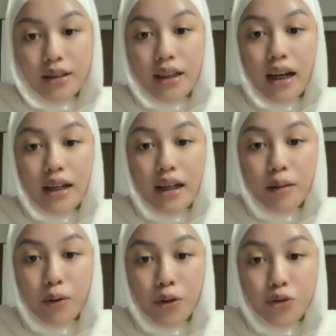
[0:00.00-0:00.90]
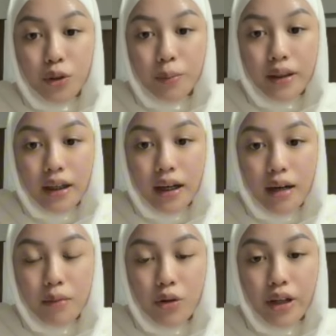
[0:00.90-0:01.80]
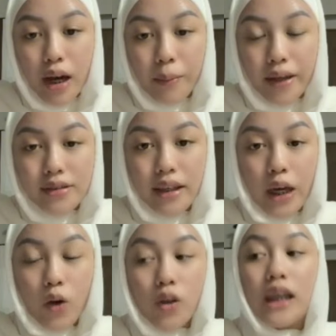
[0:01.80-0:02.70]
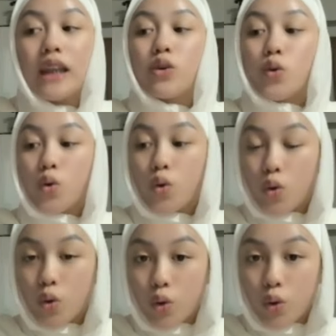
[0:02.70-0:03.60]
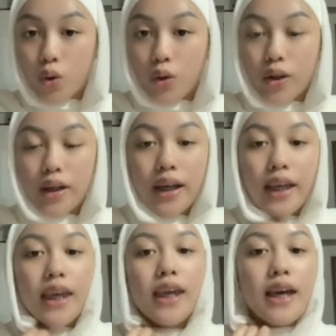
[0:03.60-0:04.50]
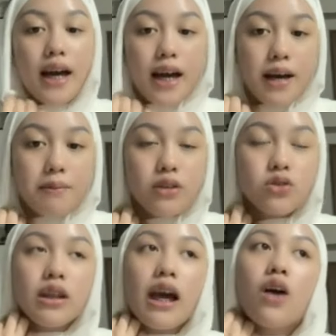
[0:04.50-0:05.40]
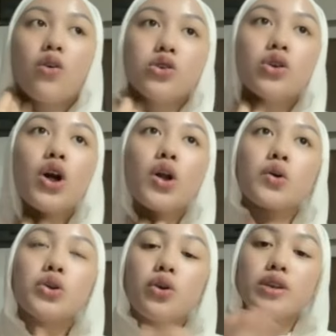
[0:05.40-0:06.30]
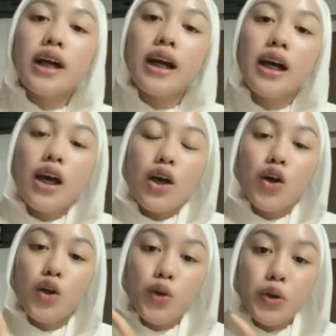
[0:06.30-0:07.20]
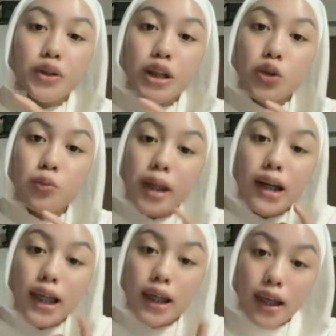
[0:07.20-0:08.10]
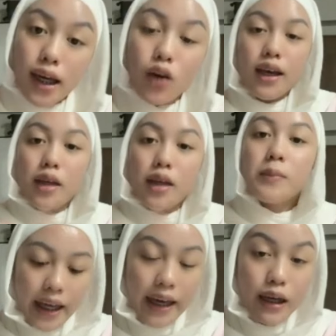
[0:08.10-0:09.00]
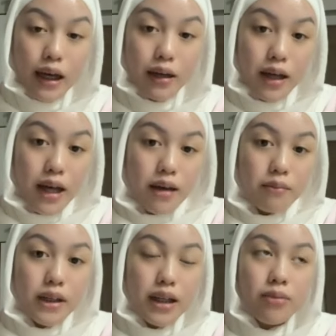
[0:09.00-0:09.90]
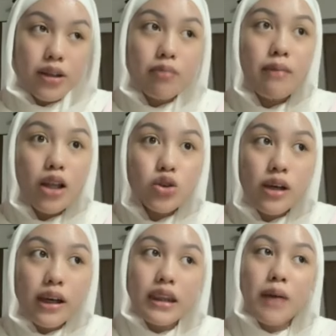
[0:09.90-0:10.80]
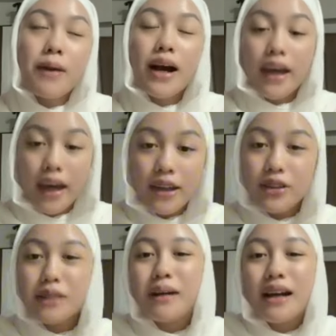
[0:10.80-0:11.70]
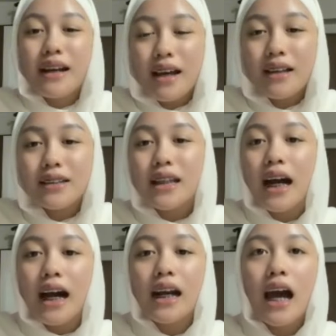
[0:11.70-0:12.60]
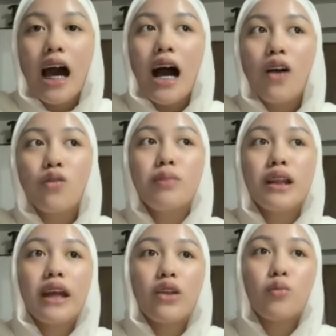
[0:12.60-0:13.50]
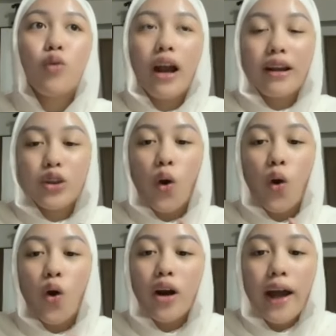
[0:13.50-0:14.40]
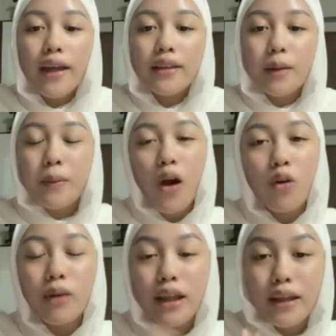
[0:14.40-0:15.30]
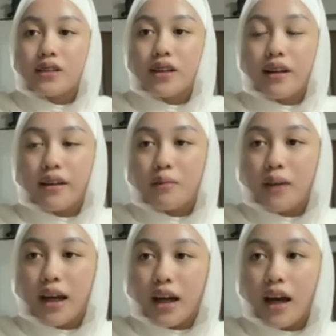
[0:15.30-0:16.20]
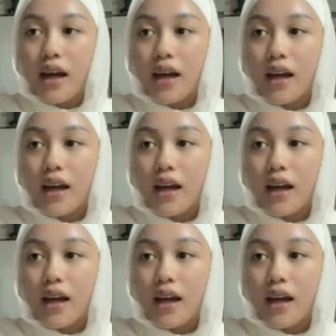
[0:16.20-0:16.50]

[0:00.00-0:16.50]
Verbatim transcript: disalin dari produk Shopee-nya kak baru di up SG oh gitu Iya, maksudnya aku tuh kalau untuk ca kalau untuk cantumin link tadi kayak bener-bener baju yang kita pakai itu gimana? Sedangkan aku belinya itu bukan di toko oren, tapi aku beli ya caranya gimana?